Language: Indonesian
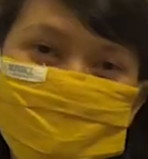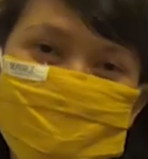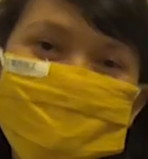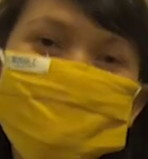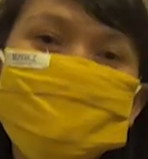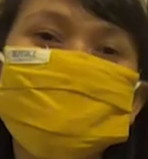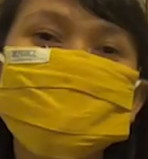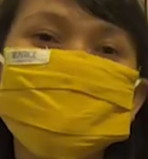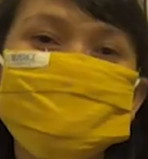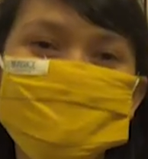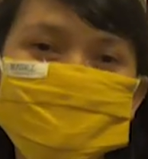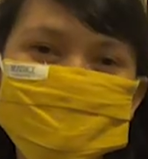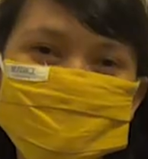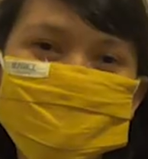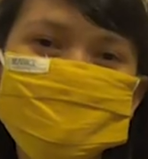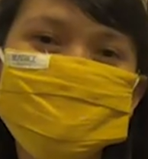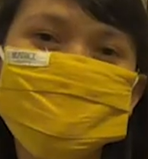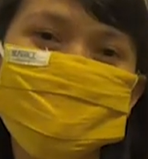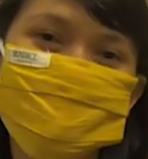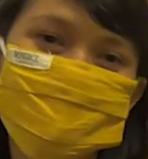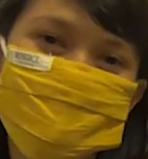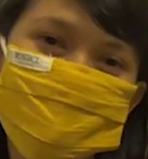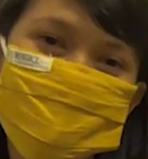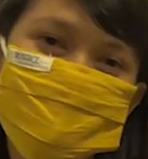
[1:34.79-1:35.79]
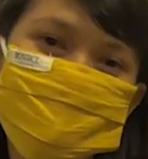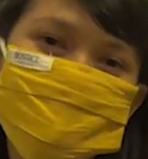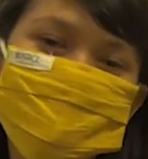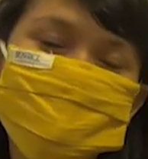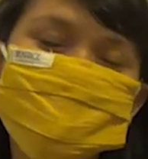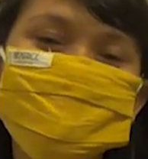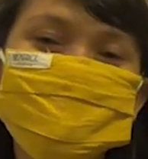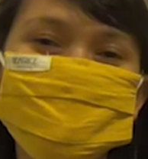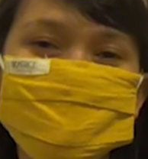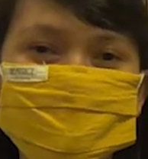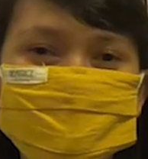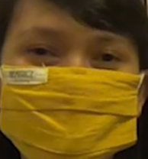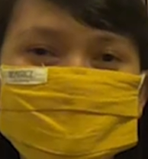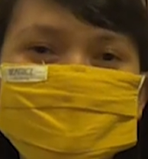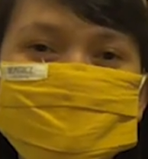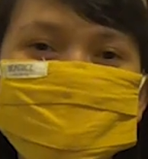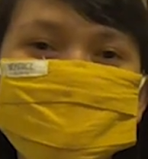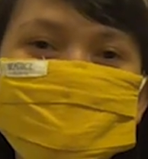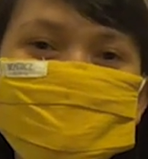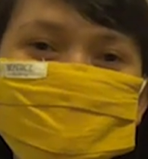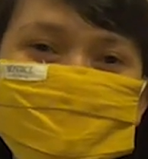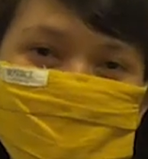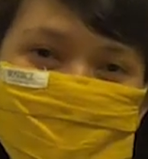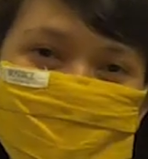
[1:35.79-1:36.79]
kenal suami saya sebelum dia
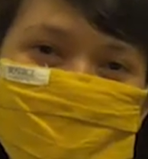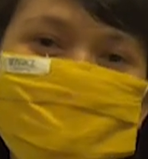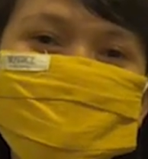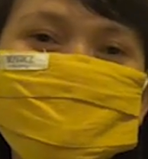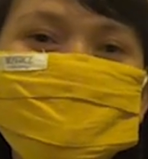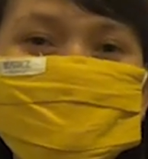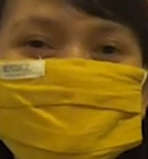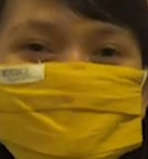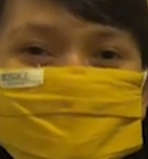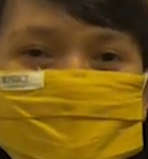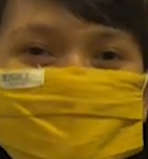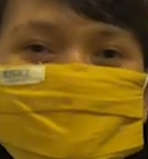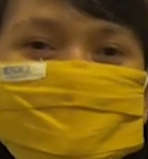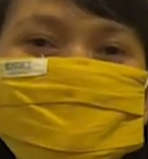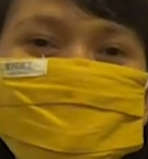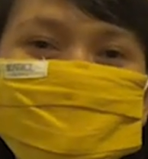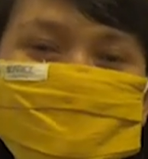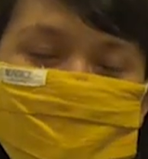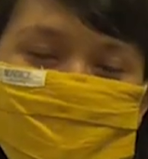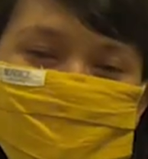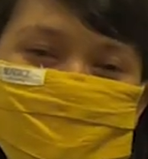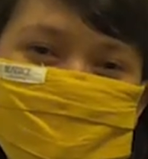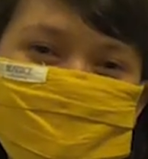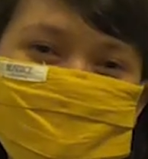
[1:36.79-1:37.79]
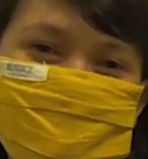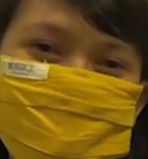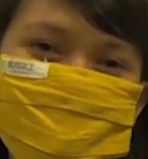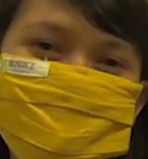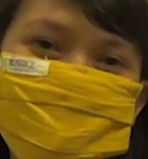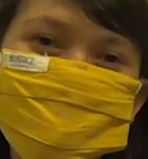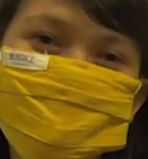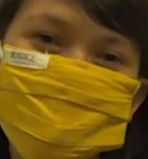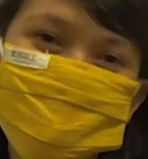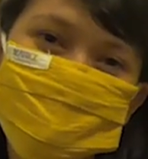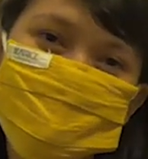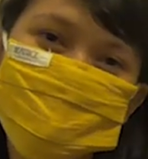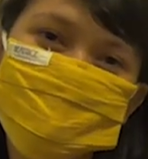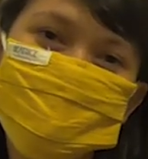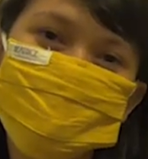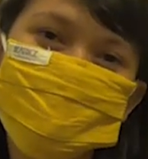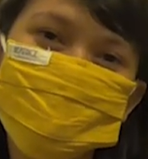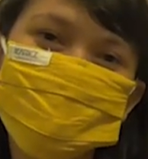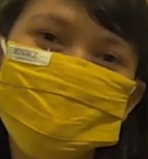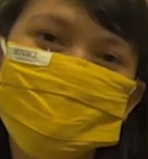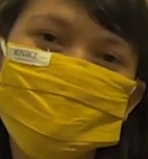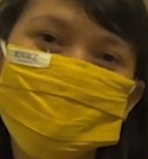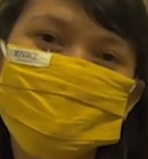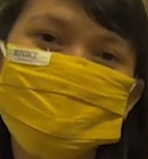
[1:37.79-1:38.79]
bekerja di pertambangan sekitar
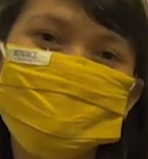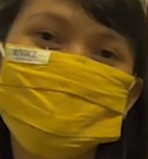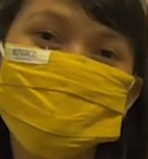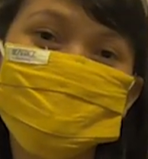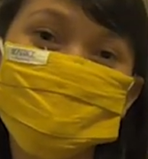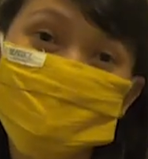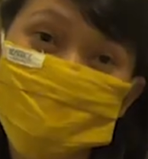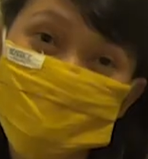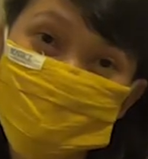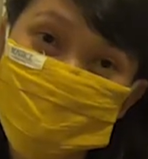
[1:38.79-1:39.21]
tahun 2010